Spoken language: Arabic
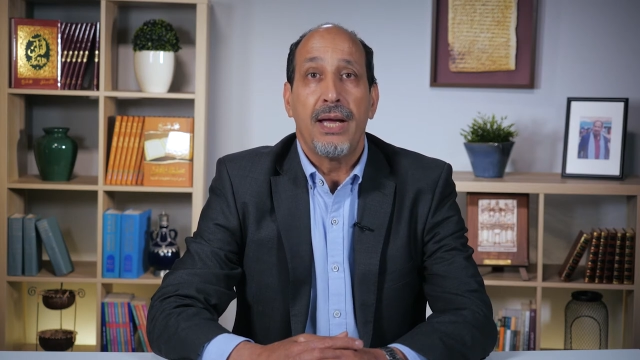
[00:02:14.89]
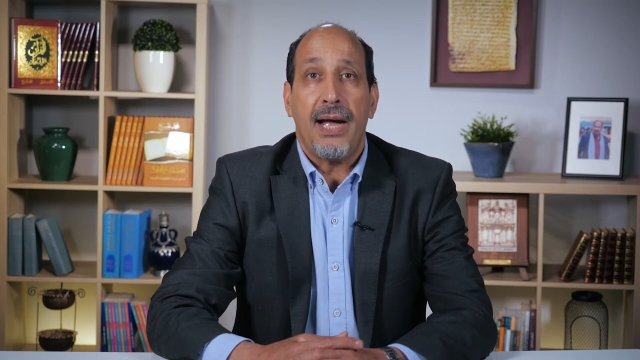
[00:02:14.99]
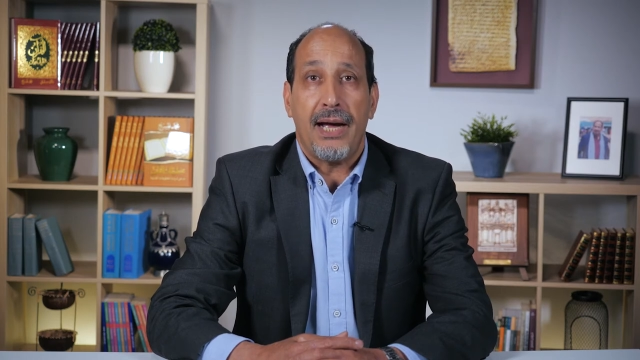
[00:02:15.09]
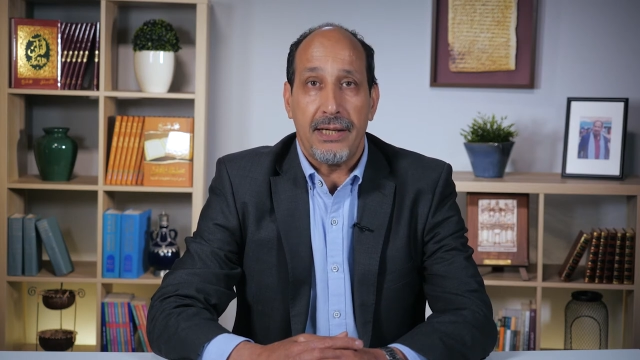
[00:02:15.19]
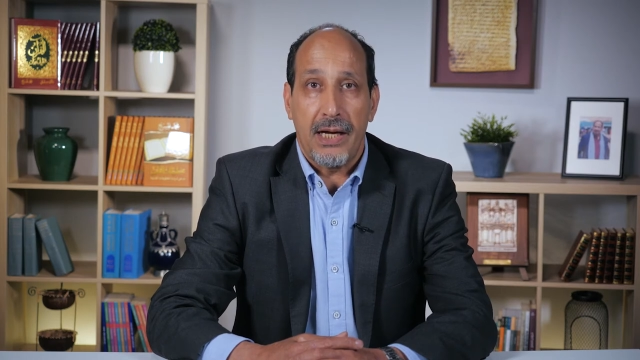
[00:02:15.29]

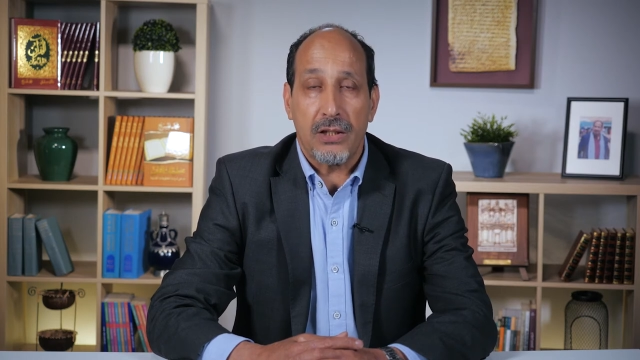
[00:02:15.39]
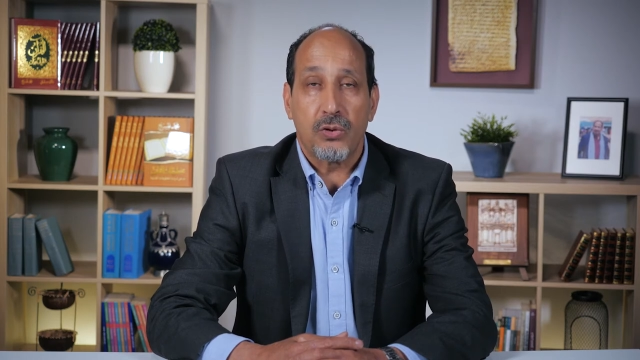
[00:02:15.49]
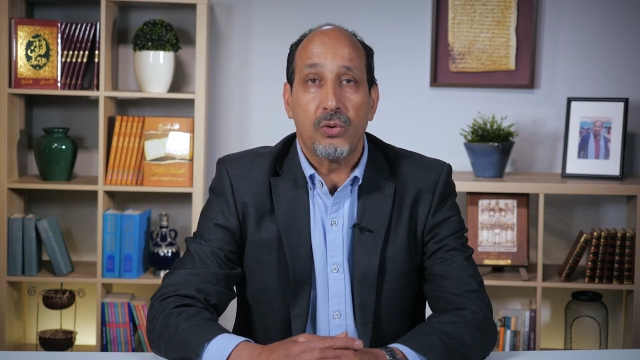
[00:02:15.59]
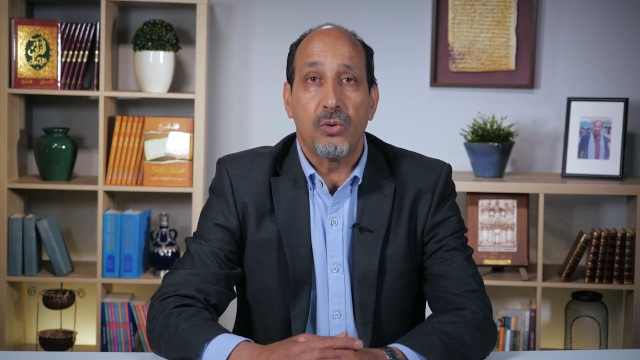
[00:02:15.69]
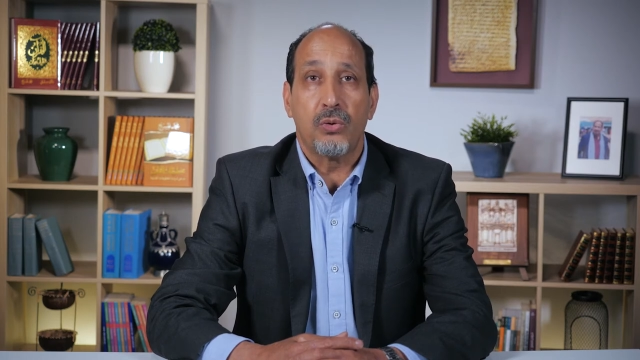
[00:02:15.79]

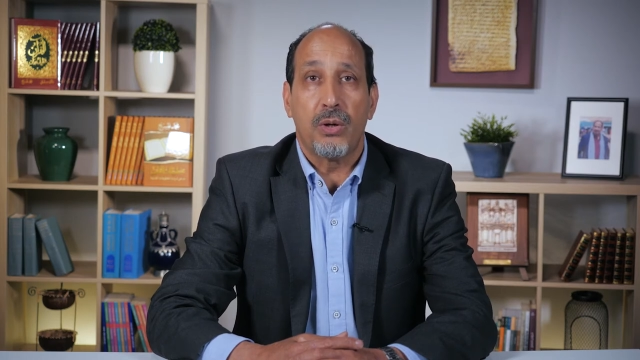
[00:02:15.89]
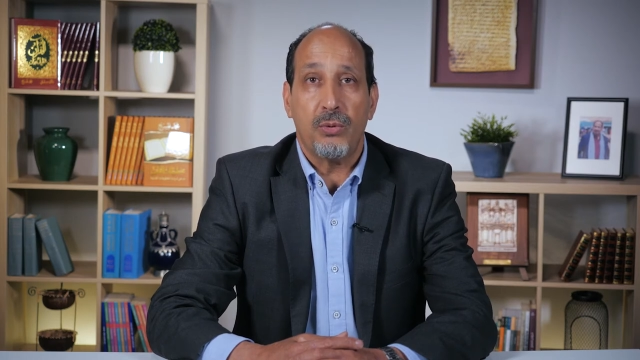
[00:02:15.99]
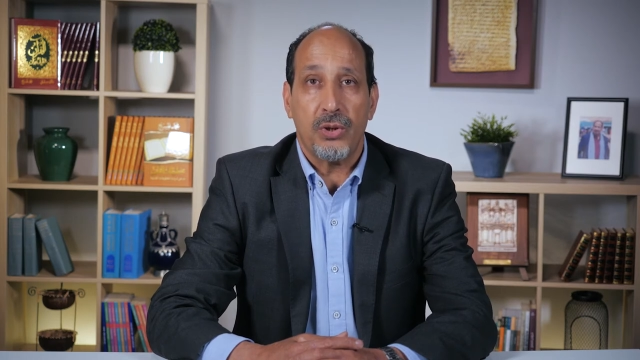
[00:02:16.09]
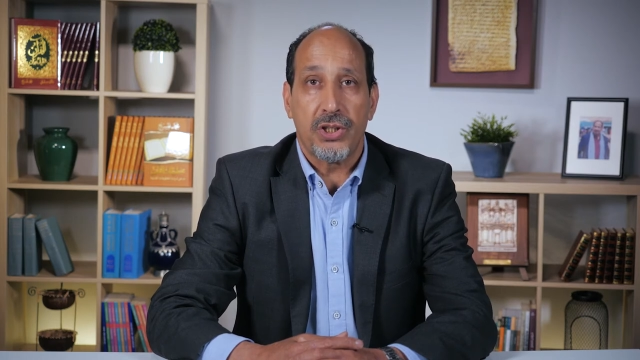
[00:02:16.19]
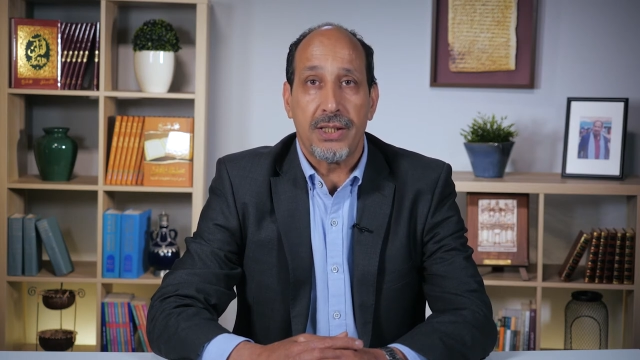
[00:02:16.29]
حياته
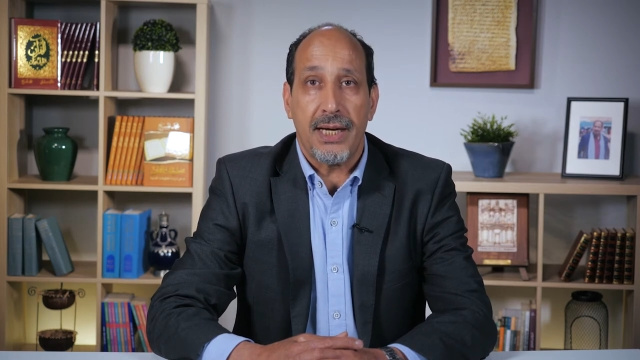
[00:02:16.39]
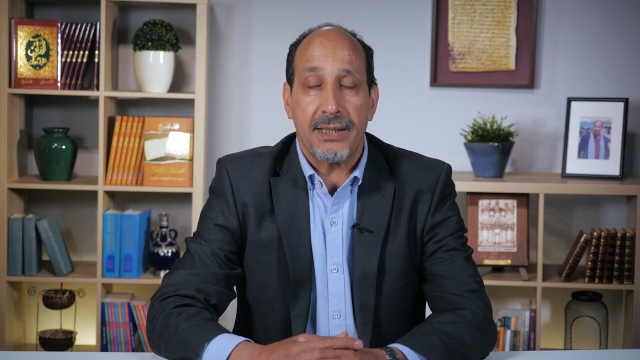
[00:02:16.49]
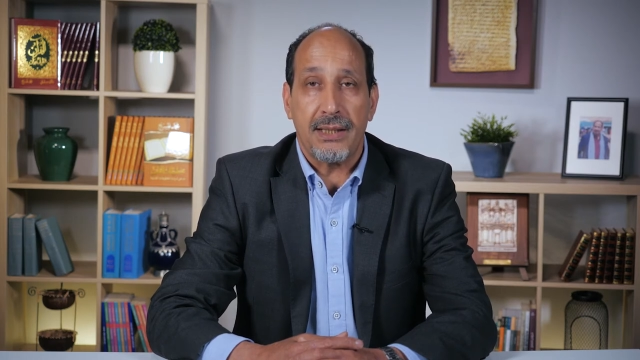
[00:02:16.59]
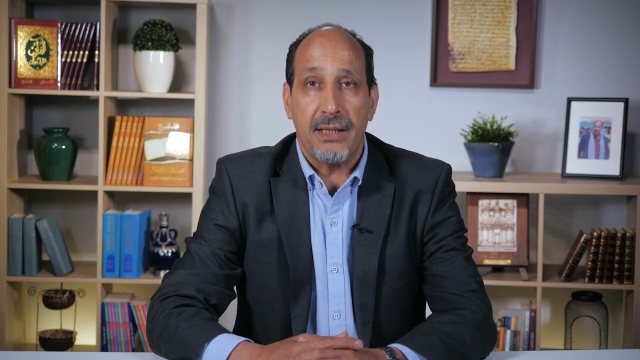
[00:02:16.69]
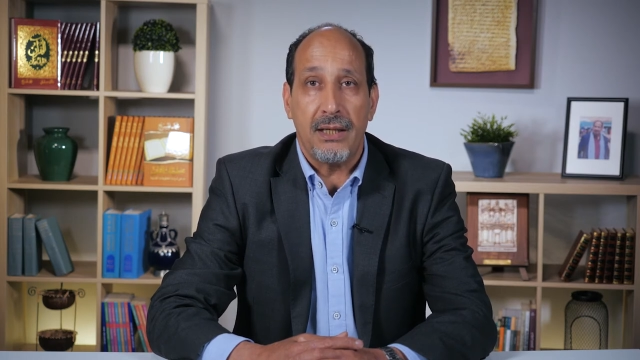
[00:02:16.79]

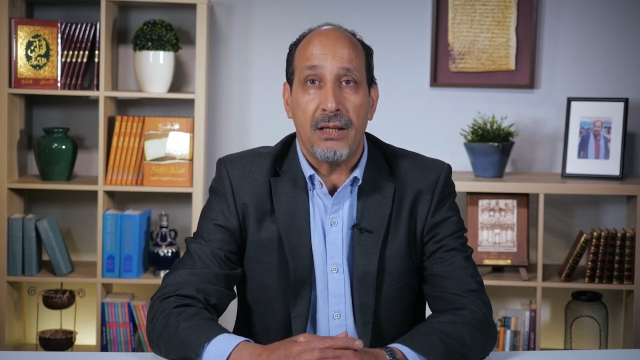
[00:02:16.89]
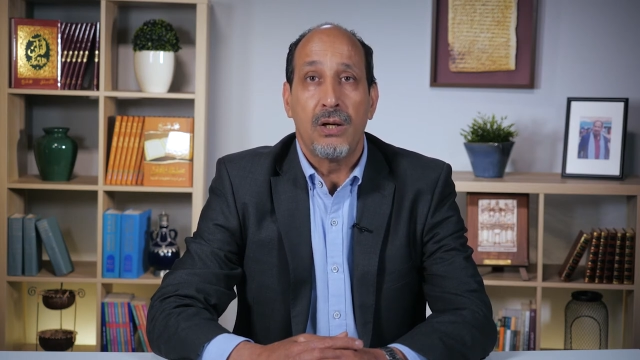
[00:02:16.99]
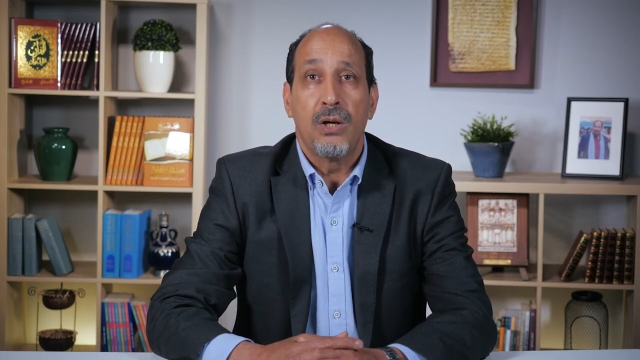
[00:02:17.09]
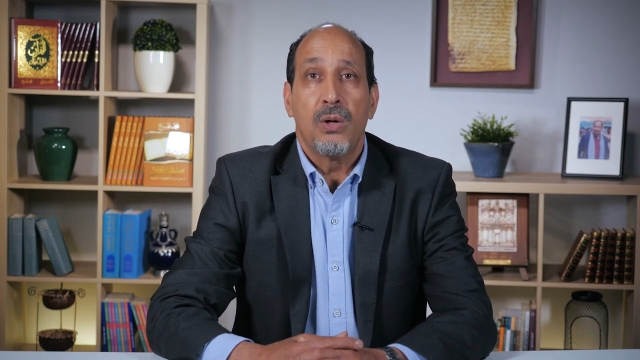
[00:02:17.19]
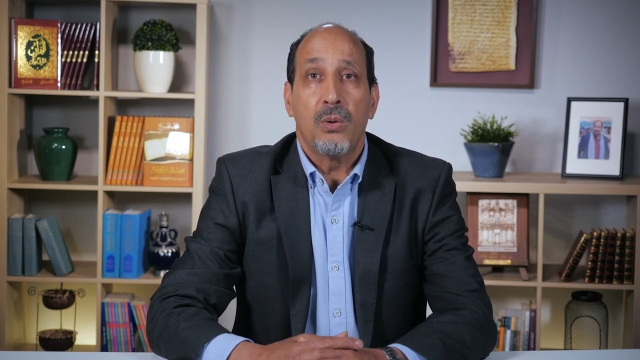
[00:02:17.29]
ومعجزاته
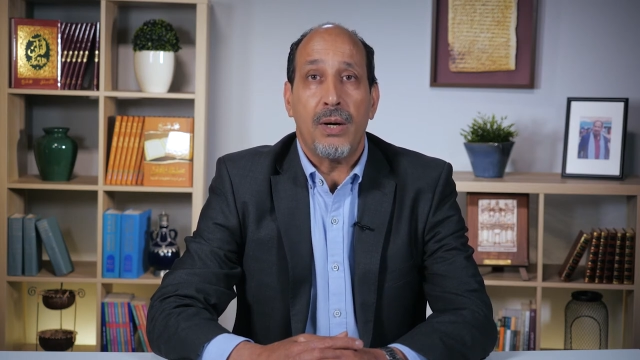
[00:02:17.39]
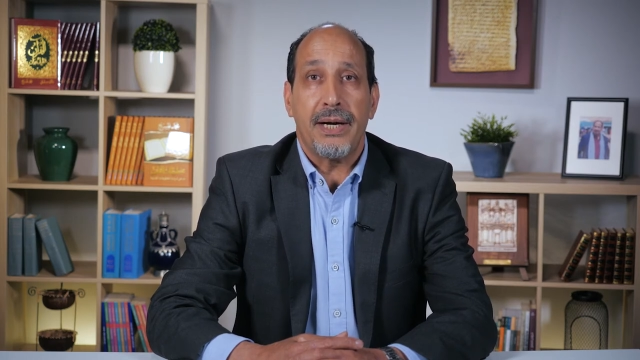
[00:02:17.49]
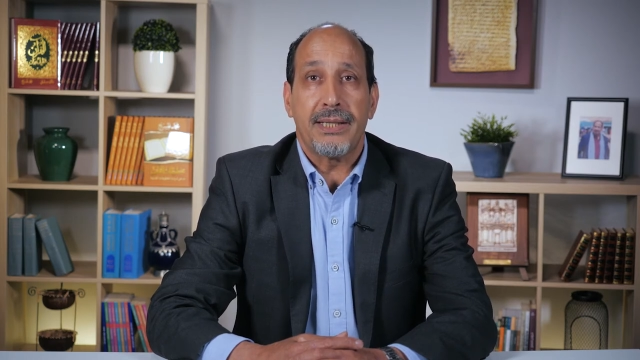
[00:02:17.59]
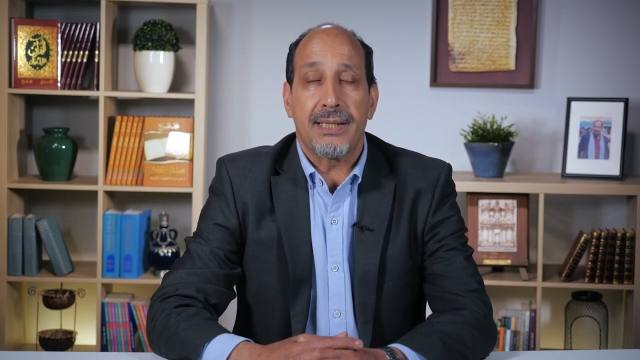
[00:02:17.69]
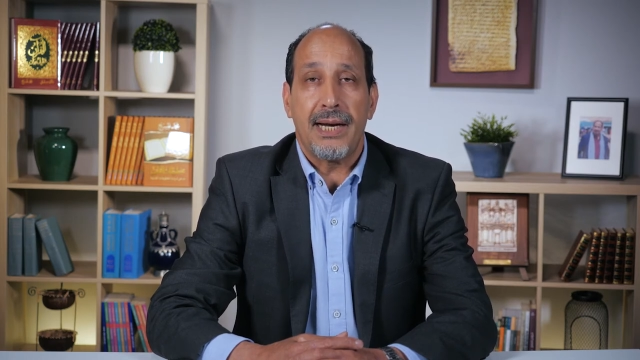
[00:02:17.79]

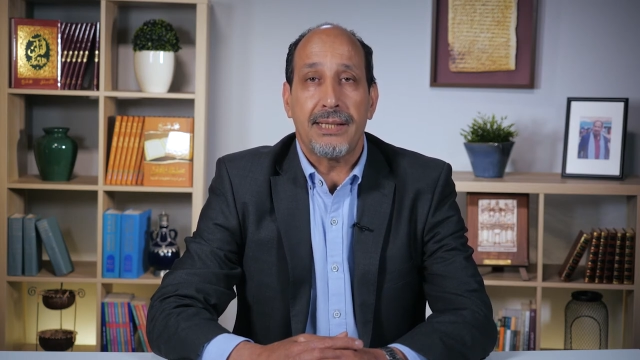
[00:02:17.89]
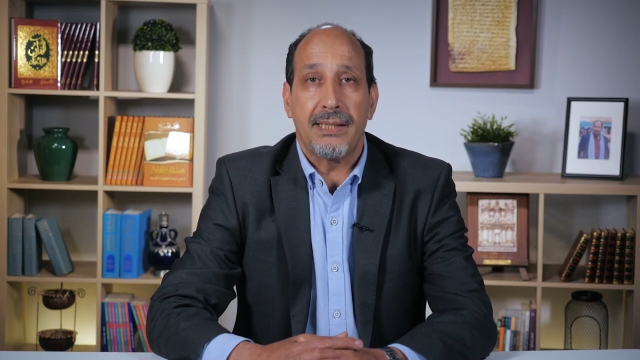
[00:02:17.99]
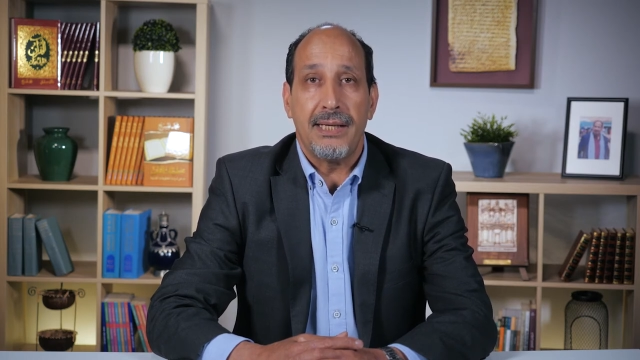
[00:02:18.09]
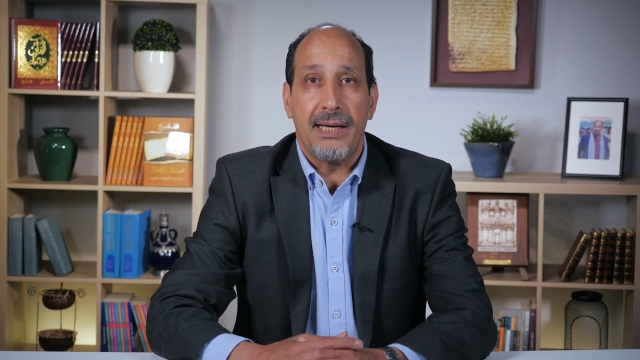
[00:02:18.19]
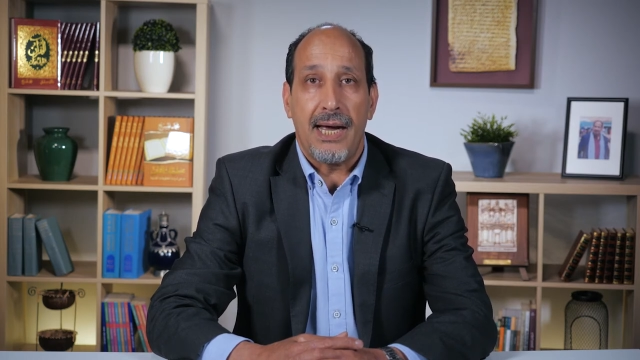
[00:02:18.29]

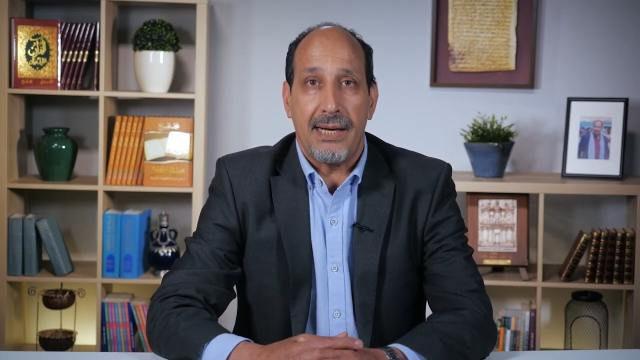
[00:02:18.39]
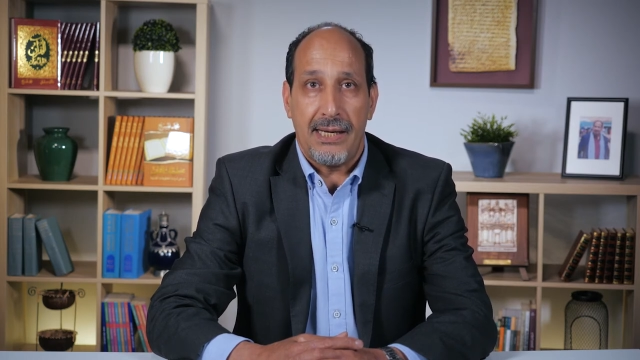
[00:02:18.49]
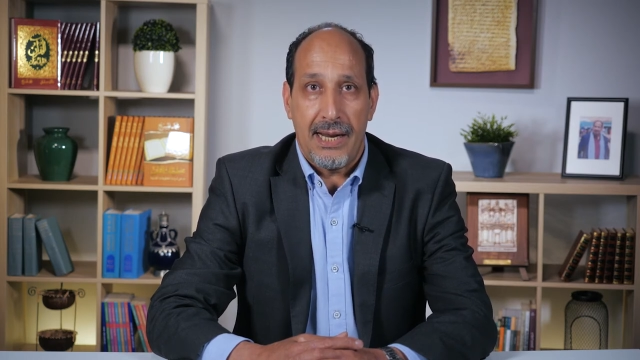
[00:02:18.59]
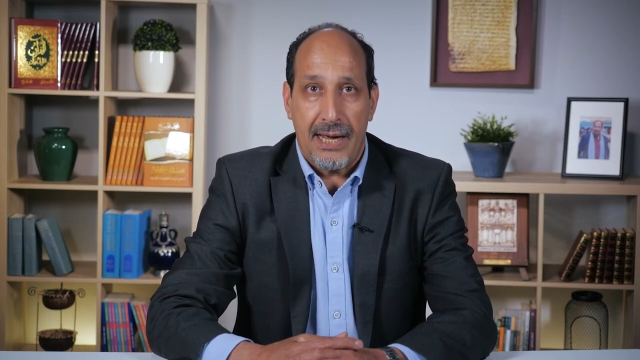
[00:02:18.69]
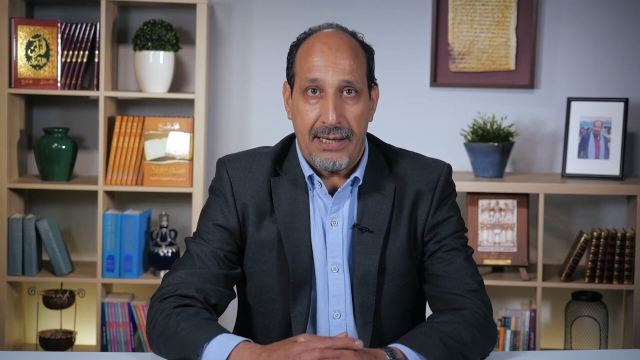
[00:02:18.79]
ورسالته
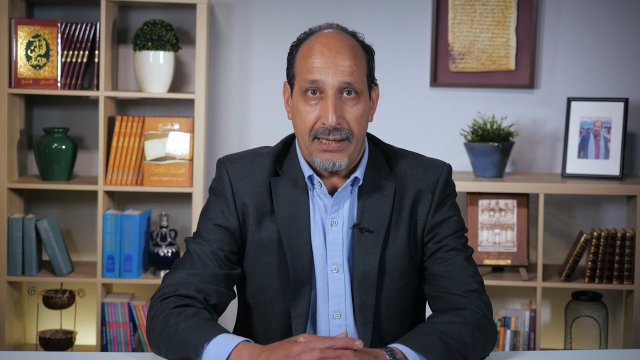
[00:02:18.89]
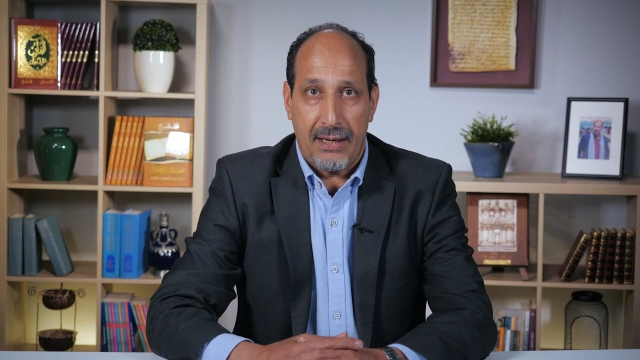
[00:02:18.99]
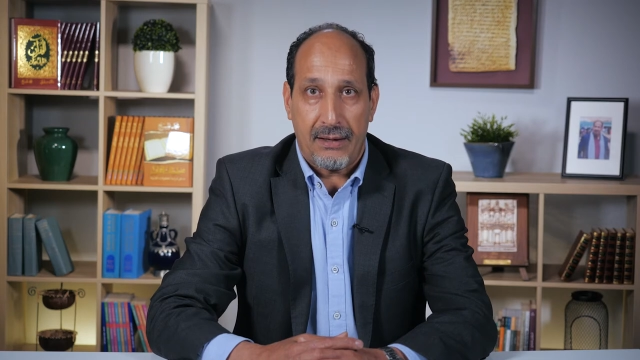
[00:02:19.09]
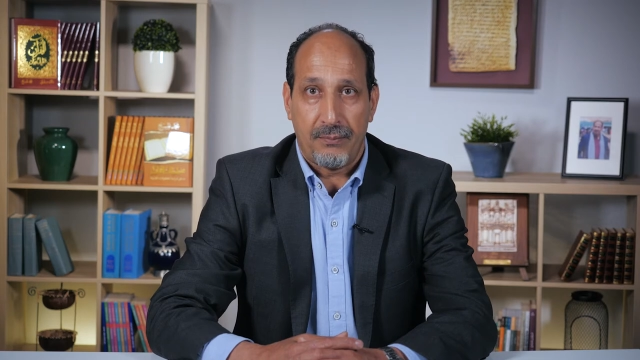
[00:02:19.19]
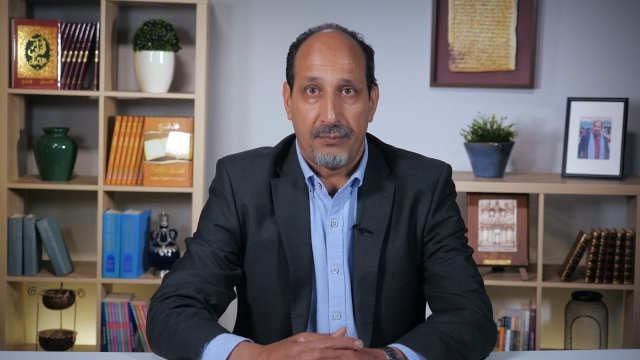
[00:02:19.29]
الالهيه